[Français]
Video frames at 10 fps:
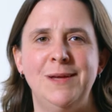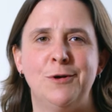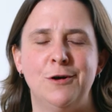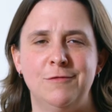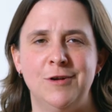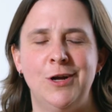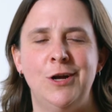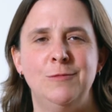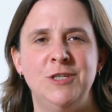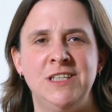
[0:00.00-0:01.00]
l'épreuve,
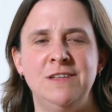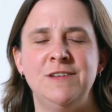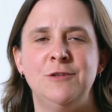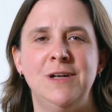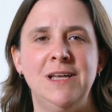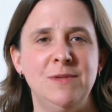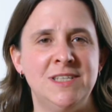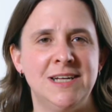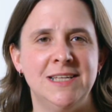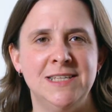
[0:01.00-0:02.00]
l'objectif est de
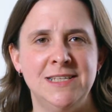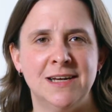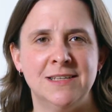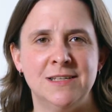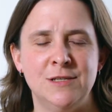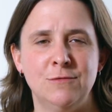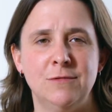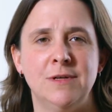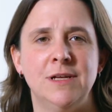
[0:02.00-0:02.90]
limiter la déshydratation,